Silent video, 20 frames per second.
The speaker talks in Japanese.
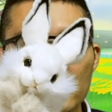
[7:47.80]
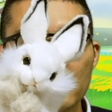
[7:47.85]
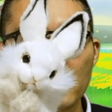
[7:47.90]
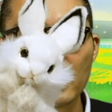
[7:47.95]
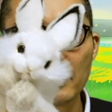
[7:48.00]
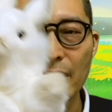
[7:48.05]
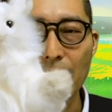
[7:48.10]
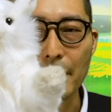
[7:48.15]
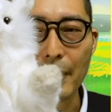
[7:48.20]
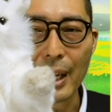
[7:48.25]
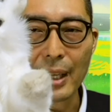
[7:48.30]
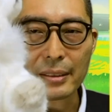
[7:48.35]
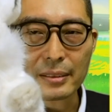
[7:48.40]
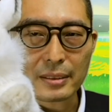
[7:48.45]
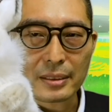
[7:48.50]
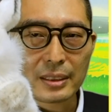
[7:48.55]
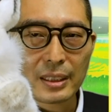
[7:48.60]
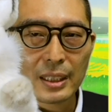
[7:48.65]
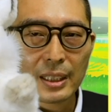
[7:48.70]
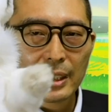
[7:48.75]
る場合は
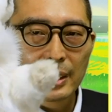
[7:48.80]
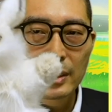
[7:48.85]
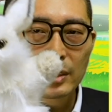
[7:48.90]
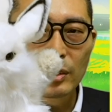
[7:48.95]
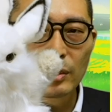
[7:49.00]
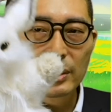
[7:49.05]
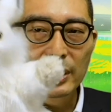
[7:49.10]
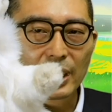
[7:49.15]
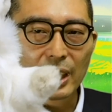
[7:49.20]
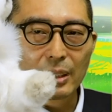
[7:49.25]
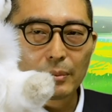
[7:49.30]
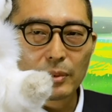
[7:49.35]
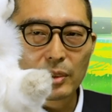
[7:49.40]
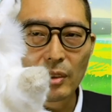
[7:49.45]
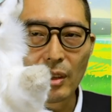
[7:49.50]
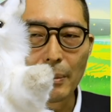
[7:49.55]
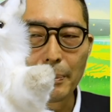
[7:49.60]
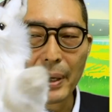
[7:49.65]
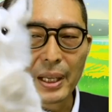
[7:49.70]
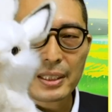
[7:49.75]
丸。そうじゃないも
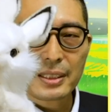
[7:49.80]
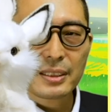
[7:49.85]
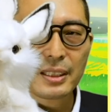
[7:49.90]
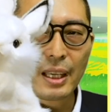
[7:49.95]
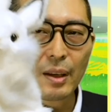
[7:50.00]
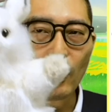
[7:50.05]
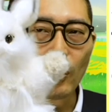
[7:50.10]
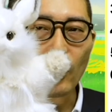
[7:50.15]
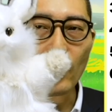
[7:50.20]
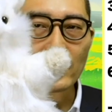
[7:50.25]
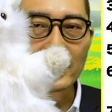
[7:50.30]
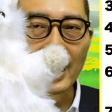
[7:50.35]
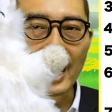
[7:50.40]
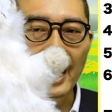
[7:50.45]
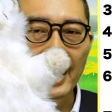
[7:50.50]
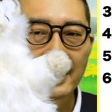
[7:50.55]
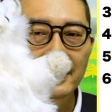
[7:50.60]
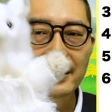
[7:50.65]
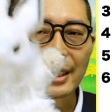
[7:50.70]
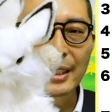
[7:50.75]
のは×でお
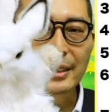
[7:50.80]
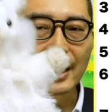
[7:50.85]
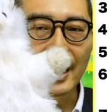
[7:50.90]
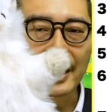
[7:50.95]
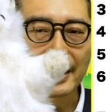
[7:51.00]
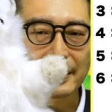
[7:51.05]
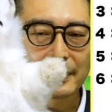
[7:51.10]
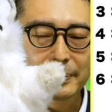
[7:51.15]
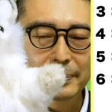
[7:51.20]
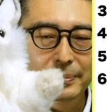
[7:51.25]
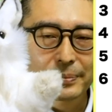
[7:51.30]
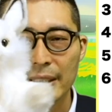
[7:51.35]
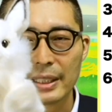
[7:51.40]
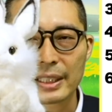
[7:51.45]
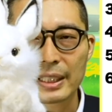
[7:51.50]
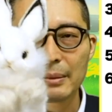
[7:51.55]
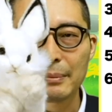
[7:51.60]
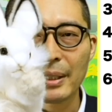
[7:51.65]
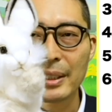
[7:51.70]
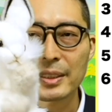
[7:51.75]
答えください。い
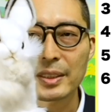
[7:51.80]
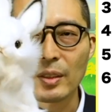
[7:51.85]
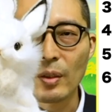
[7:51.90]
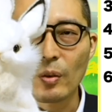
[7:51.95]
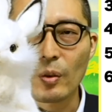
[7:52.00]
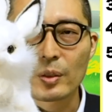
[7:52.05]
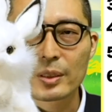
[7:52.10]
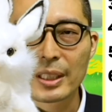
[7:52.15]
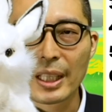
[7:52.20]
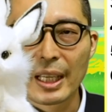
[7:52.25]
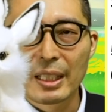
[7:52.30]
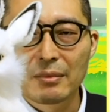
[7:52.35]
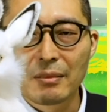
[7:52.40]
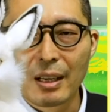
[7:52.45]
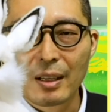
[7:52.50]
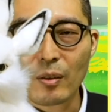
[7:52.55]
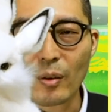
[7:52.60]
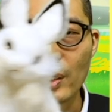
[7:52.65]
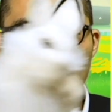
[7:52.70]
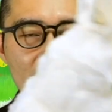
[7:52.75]
きますよ。答え
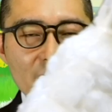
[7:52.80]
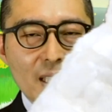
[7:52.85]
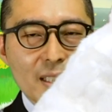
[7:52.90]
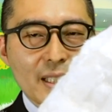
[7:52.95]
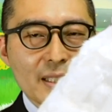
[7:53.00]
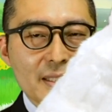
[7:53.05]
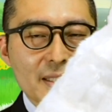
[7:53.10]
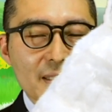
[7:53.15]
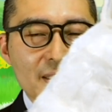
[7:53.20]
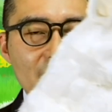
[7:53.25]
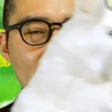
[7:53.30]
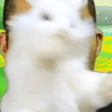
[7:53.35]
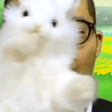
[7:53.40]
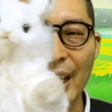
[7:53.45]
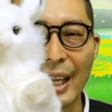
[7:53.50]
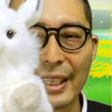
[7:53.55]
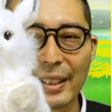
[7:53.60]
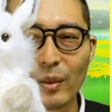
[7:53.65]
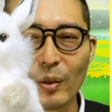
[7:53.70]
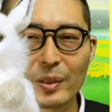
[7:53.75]
はこちらです。
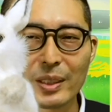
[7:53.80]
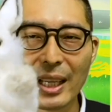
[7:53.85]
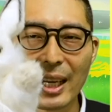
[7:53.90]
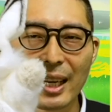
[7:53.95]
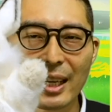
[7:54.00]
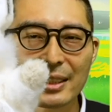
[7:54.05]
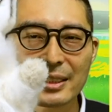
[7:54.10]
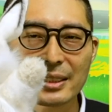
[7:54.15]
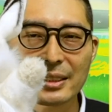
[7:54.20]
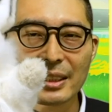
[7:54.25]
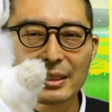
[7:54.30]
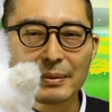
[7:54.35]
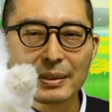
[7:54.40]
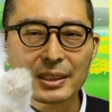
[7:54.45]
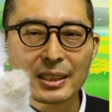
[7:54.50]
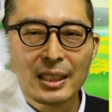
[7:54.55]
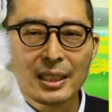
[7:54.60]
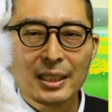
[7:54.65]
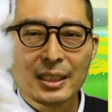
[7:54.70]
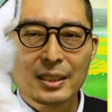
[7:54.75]
はい。こんな感じになりま
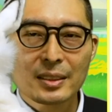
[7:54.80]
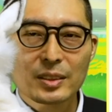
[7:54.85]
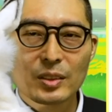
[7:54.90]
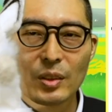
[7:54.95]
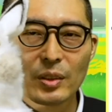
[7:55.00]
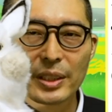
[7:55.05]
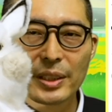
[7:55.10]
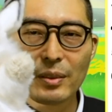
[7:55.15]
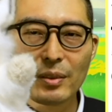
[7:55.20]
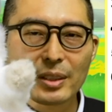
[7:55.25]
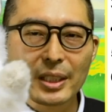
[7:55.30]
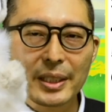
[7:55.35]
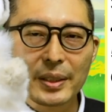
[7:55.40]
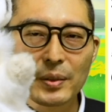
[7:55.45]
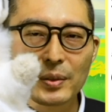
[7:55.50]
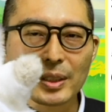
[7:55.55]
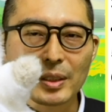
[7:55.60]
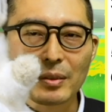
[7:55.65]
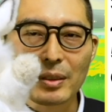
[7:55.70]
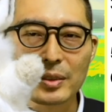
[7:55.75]
す。常勤の代
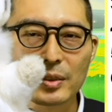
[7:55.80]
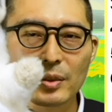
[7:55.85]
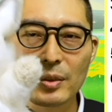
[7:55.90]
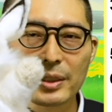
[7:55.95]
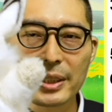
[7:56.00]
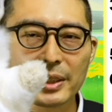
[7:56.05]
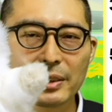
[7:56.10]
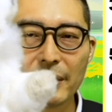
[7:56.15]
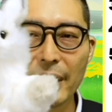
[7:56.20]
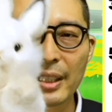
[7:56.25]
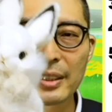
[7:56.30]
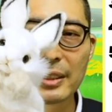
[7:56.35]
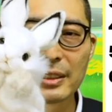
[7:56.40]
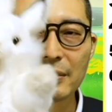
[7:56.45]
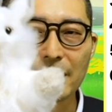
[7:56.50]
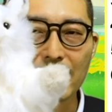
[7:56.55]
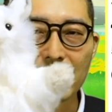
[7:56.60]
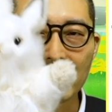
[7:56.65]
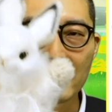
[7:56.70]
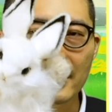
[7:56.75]
表者とか常勤の役
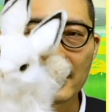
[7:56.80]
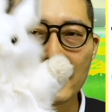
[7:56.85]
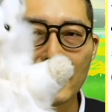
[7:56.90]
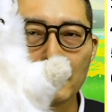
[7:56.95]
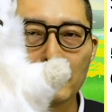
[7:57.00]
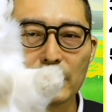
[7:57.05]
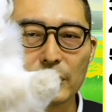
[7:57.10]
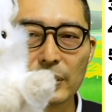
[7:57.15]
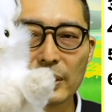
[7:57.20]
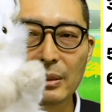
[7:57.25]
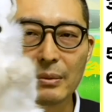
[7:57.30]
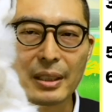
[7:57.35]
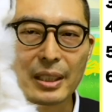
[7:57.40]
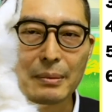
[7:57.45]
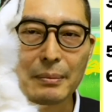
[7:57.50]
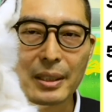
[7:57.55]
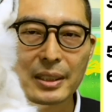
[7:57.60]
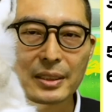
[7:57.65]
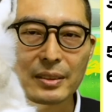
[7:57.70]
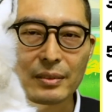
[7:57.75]
員はですね、全部含まれ
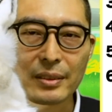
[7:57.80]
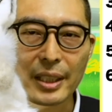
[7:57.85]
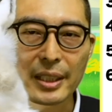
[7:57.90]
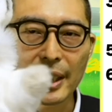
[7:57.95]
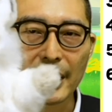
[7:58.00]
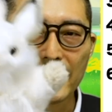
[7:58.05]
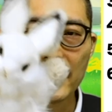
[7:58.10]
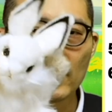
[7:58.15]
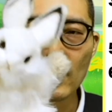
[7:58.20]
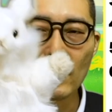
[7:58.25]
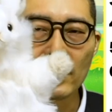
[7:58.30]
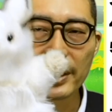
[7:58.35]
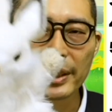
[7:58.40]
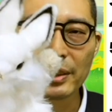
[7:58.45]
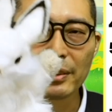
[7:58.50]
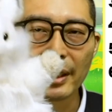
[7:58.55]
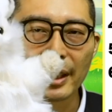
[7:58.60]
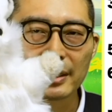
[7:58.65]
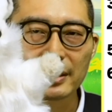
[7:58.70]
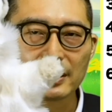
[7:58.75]
ますよね。で、非常
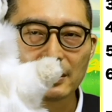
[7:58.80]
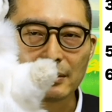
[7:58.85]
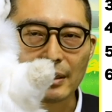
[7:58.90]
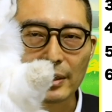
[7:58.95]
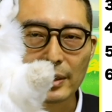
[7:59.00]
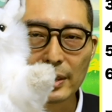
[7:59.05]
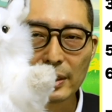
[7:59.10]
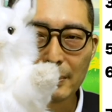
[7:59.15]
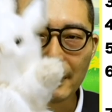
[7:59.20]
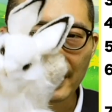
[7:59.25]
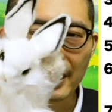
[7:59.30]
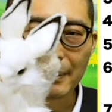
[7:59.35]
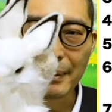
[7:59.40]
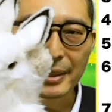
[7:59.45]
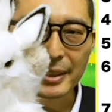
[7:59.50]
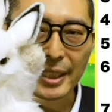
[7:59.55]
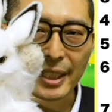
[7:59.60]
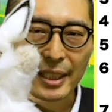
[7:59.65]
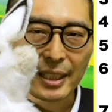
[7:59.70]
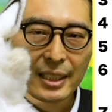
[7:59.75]
勤の役員は含まれ
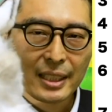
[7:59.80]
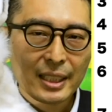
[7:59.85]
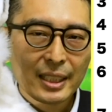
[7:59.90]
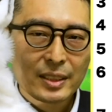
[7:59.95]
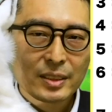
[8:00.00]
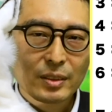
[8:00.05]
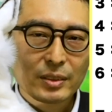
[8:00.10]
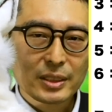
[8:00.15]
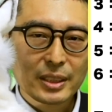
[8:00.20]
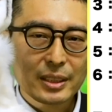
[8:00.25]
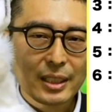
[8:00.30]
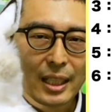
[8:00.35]
ません。そして、